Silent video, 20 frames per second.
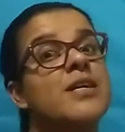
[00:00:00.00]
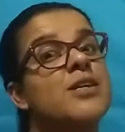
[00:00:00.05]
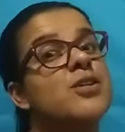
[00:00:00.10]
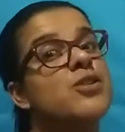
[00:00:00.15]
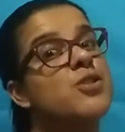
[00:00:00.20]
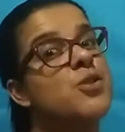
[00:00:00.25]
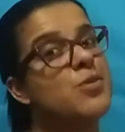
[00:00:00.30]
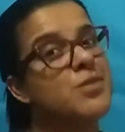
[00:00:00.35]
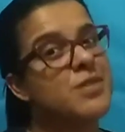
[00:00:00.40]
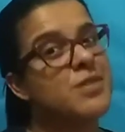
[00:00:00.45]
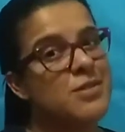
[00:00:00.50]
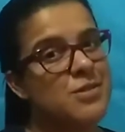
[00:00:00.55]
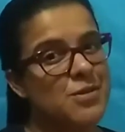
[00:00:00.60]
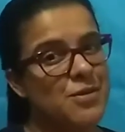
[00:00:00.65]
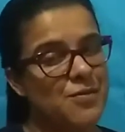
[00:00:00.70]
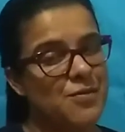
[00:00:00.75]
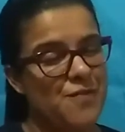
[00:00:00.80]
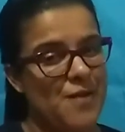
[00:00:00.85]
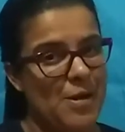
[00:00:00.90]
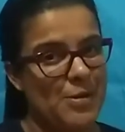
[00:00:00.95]
Estou
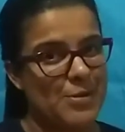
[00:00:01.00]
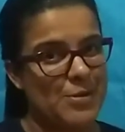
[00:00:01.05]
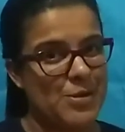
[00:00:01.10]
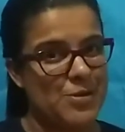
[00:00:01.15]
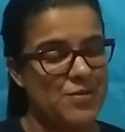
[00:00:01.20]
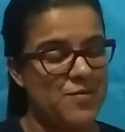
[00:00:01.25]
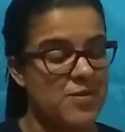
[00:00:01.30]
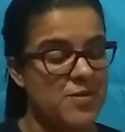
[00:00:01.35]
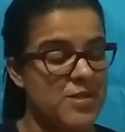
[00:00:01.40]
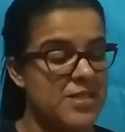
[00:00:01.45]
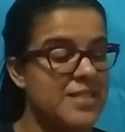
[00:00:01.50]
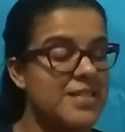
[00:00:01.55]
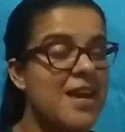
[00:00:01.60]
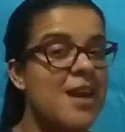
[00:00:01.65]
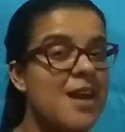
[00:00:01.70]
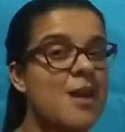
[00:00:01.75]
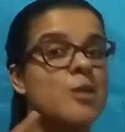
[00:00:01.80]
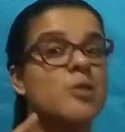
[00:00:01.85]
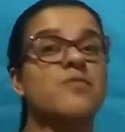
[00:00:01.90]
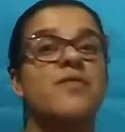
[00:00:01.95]
sentindo falta de
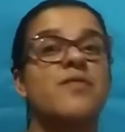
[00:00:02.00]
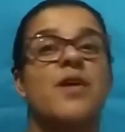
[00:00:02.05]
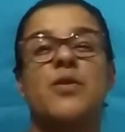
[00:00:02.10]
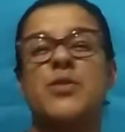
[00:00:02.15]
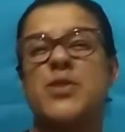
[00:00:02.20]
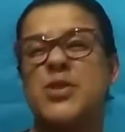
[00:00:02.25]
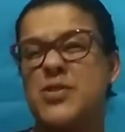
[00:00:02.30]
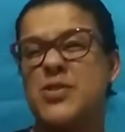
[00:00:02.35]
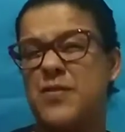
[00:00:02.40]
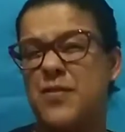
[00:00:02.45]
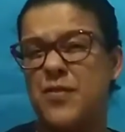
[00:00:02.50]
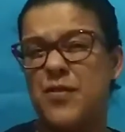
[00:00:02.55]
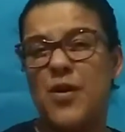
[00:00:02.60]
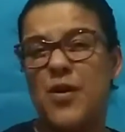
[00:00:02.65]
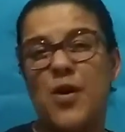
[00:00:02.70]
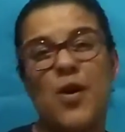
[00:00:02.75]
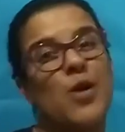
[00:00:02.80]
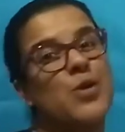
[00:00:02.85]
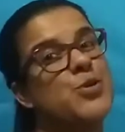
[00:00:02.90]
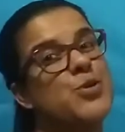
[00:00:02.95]
vocês, falta de
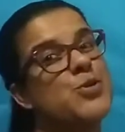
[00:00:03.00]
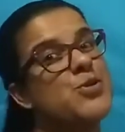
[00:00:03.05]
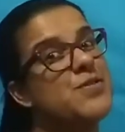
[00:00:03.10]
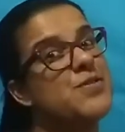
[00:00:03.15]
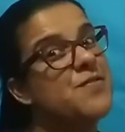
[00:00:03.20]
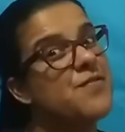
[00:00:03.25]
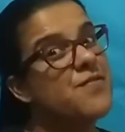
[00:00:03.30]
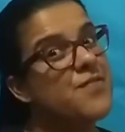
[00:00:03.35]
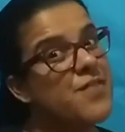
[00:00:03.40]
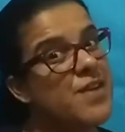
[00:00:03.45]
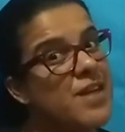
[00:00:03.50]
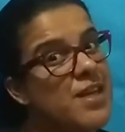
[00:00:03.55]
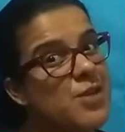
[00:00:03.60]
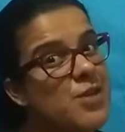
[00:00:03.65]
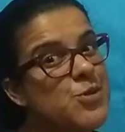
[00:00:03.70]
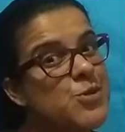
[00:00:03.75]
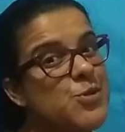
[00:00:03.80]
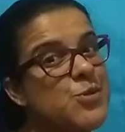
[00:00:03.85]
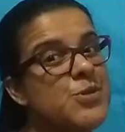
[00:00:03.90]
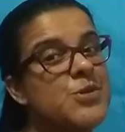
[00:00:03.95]
fotos, de
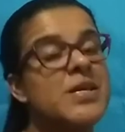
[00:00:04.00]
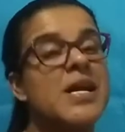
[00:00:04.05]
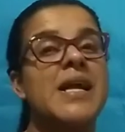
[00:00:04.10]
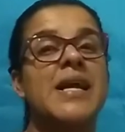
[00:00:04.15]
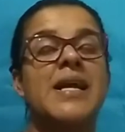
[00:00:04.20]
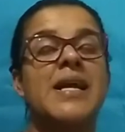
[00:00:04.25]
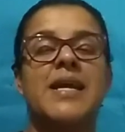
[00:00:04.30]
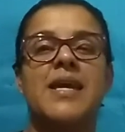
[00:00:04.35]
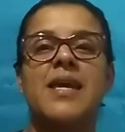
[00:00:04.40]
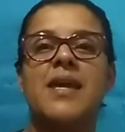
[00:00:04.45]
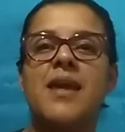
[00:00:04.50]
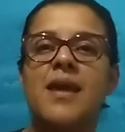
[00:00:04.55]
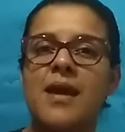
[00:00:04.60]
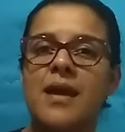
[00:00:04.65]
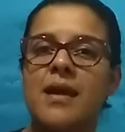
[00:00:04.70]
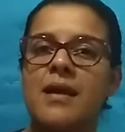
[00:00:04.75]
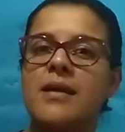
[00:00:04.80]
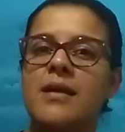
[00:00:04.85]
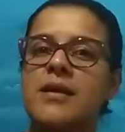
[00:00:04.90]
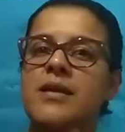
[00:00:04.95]
vídeos
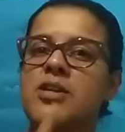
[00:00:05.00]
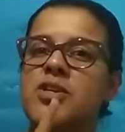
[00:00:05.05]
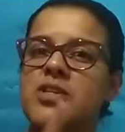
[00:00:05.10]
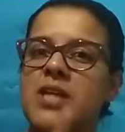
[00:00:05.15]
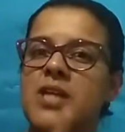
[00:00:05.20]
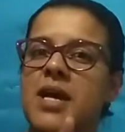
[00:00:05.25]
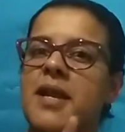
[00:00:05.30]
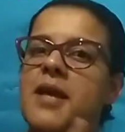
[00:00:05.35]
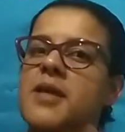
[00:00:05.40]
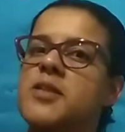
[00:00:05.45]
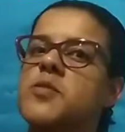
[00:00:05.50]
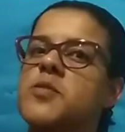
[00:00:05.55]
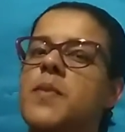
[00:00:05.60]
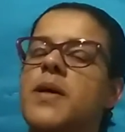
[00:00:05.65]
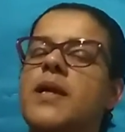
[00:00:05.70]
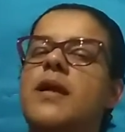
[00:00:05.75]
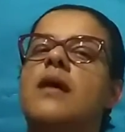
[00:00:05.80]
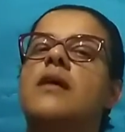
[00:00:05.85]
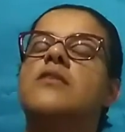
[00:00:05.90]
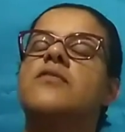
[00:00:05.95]
e estarei
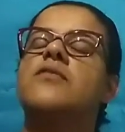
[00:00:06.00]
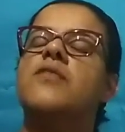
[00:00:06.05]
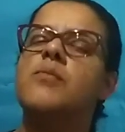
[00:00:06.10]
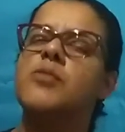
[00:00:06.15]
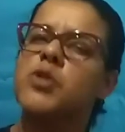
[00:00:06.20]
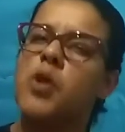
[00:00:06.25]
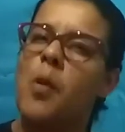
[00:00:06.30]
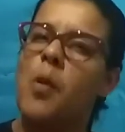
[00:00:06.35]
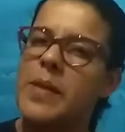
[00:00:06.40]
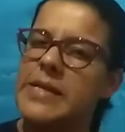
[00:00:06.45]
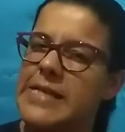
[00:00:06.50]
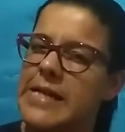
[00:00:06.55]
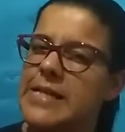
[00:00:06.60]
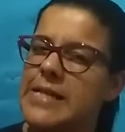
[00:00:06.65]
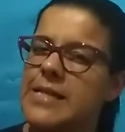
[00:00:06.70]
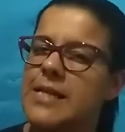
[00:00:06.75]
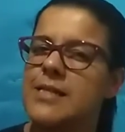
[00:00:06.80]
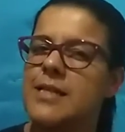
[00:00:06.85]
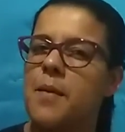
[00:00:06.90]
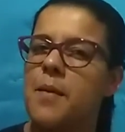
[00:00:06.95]
esperando. Vamos começar
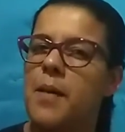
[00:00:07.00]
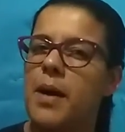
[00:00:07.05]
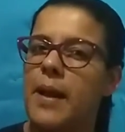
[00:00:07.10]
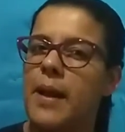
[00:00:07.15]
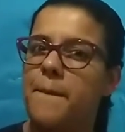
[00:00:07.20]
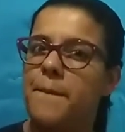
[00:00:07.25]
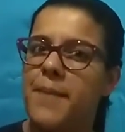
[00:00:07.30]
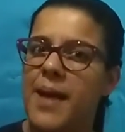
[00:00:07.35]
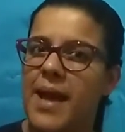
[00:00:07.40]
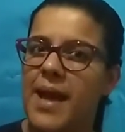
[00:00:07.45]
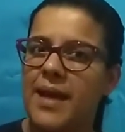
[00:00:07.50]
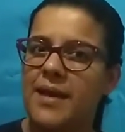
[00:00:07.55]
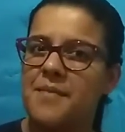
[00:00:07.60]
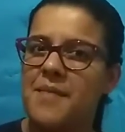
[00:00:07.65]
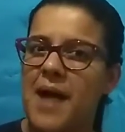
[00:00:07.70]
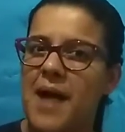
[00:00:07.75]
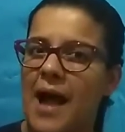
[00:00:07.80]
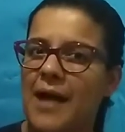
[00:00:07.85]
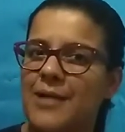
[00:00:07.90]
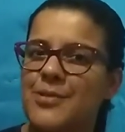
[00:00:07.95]
essa semana bem
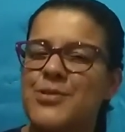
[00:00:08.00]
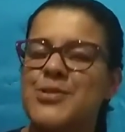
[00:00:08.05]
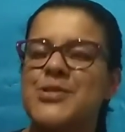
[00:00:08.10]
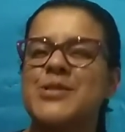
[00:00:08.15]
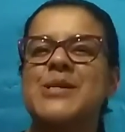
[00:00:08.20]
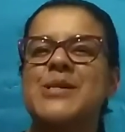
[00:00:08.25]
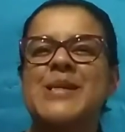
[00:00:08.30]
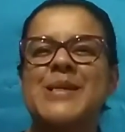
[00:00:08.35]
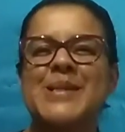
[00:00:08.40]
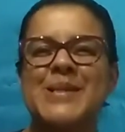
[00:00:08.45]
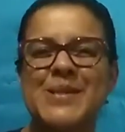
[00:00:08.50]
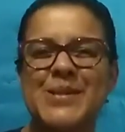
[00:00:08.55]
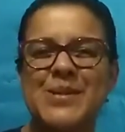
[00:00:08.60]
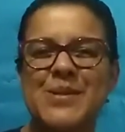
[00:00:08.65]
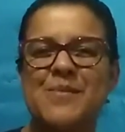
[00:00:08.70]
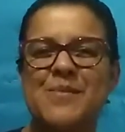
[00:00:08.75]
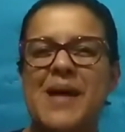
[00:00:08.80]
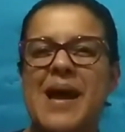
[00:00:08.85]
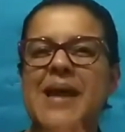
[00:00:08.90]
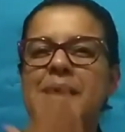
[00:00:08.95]
animados,
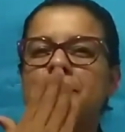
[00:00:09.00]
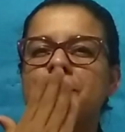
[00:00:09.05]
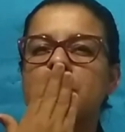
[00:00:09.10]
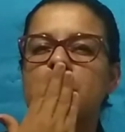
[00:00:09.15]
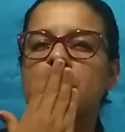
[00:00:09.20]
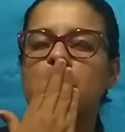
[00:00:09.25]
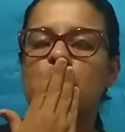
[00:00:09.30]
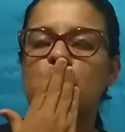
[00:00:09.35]
tudo bem?